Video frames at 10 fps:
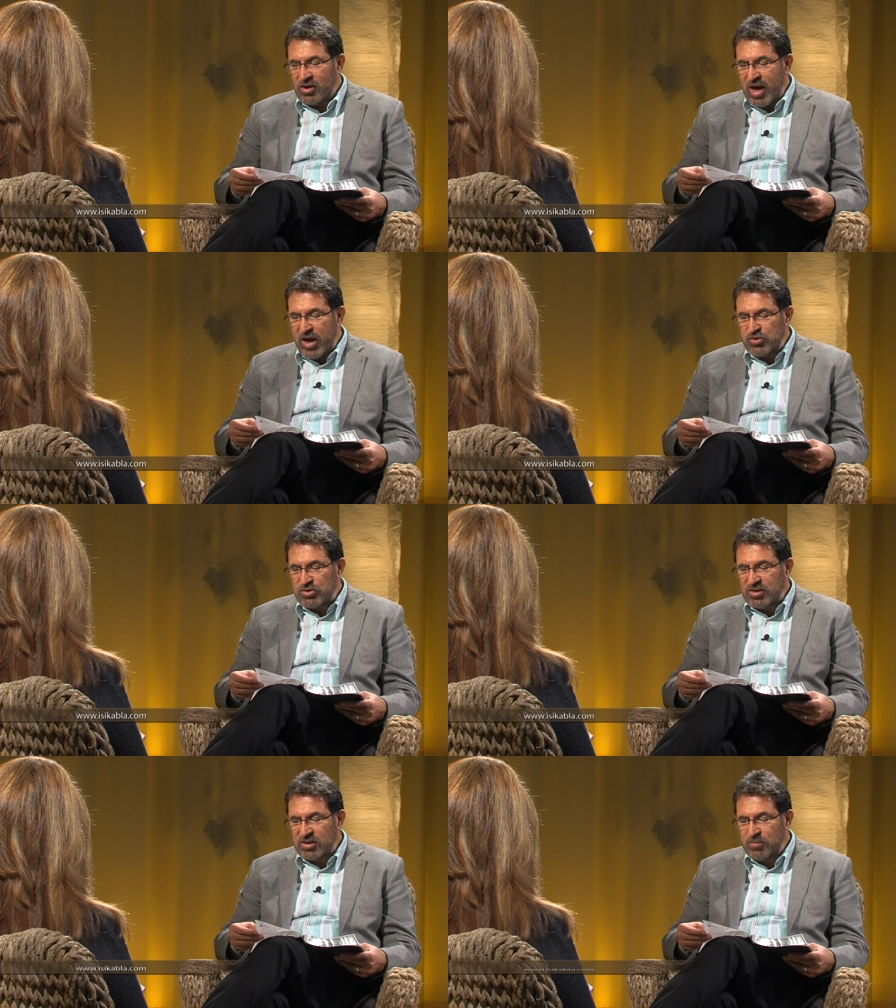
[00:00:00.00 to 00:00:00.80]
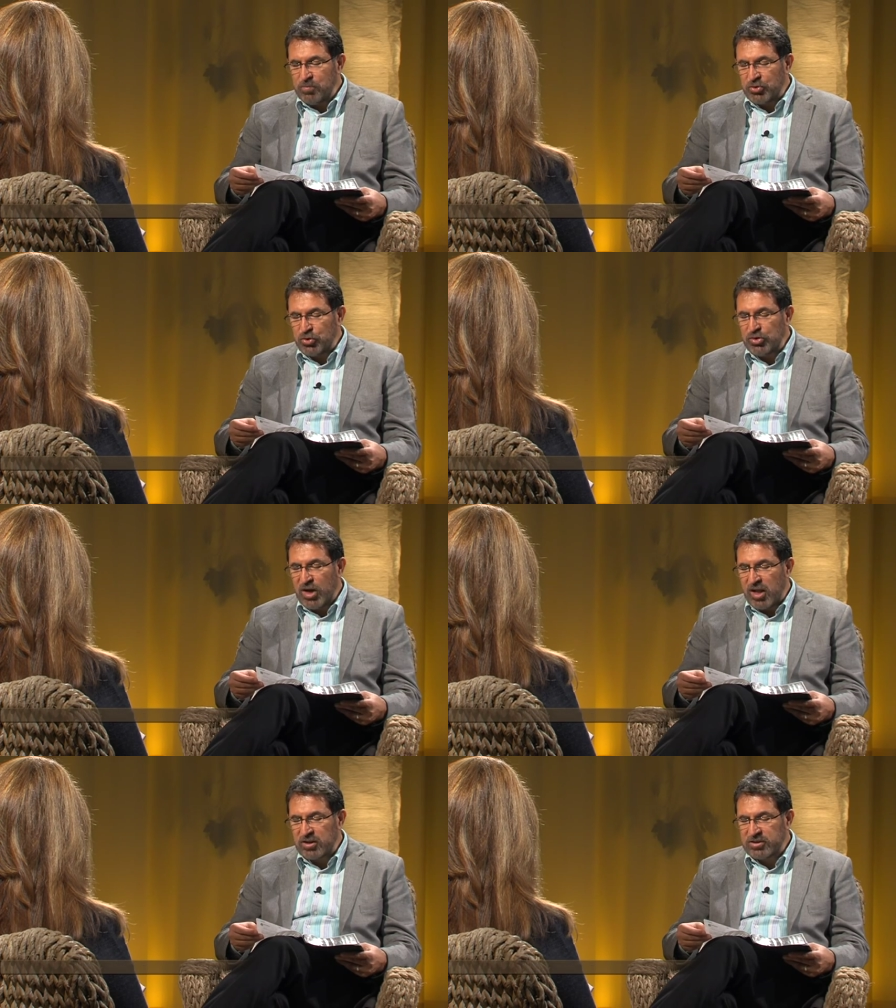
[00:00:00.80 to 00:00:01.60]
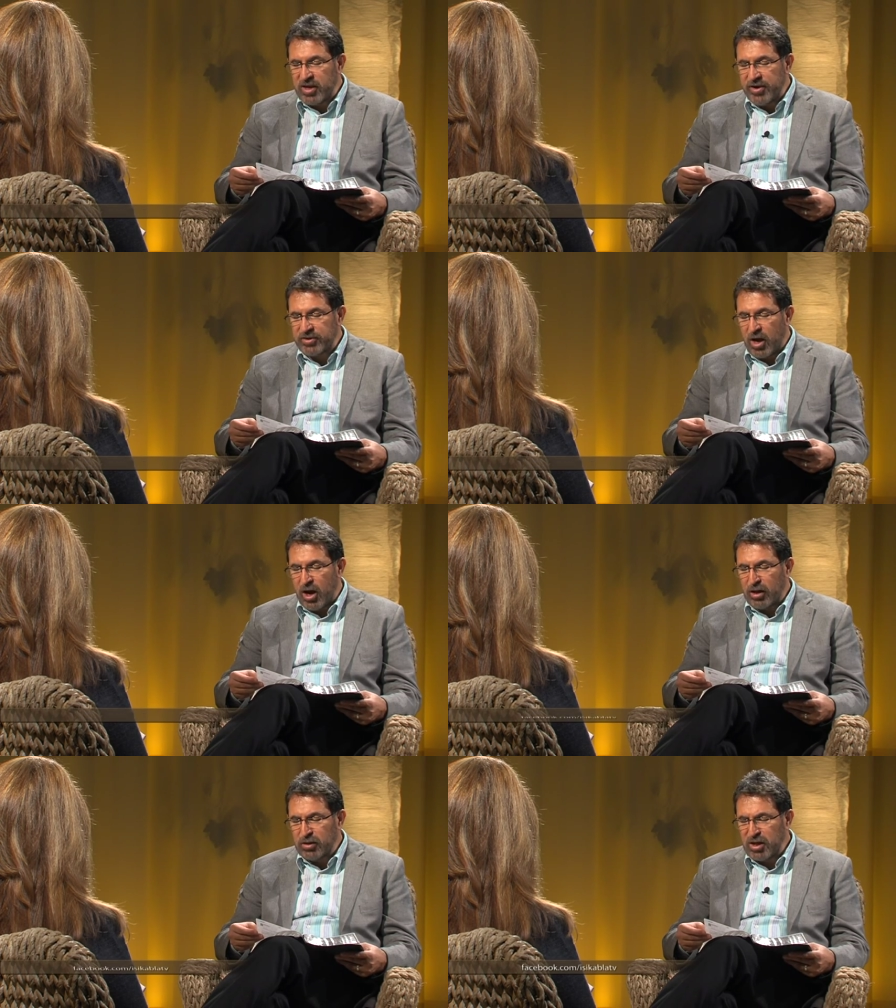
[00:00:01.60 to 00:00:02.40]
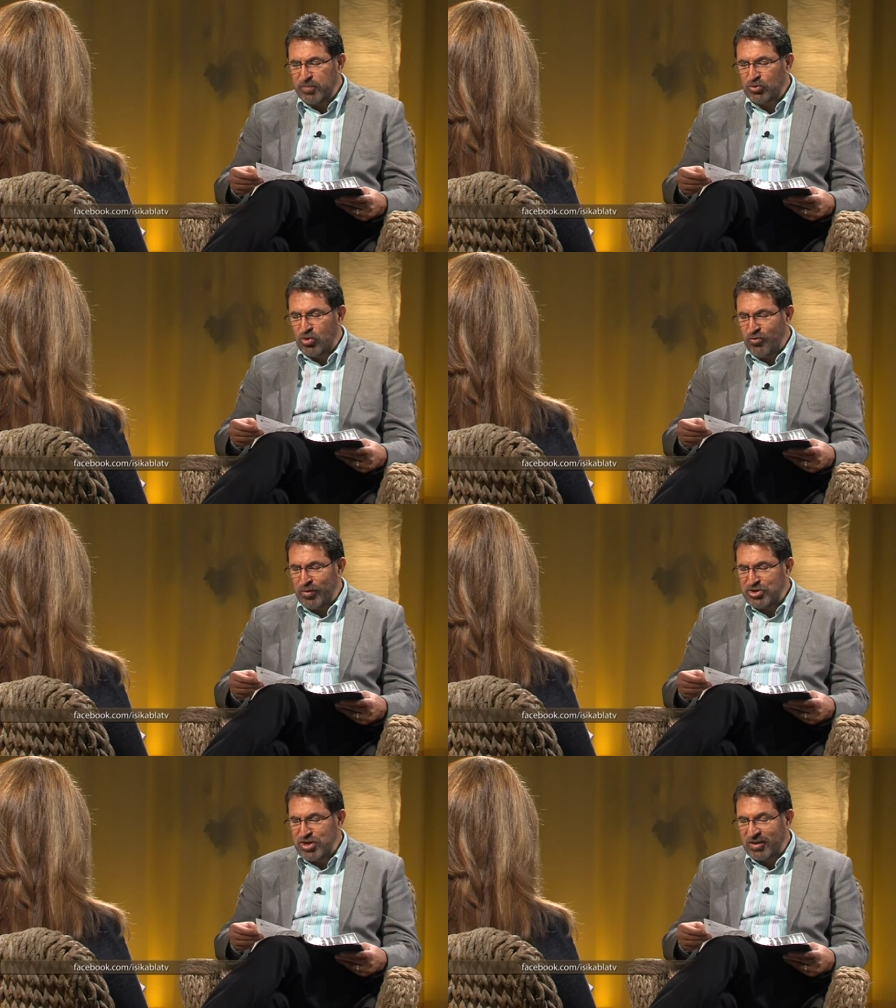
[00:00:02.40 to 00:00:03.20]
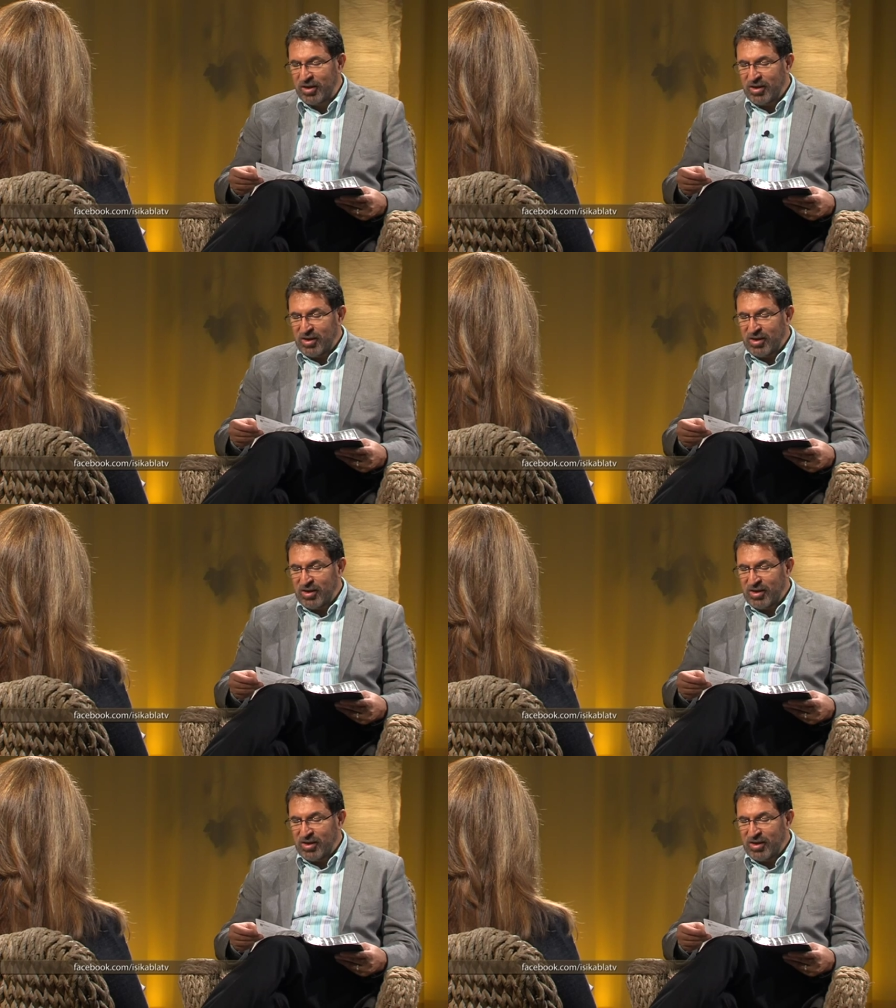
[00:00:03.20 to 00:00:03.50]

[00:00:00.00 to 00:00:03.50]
Yeryüzündeki bütün halklar ağlayıp dövünecek.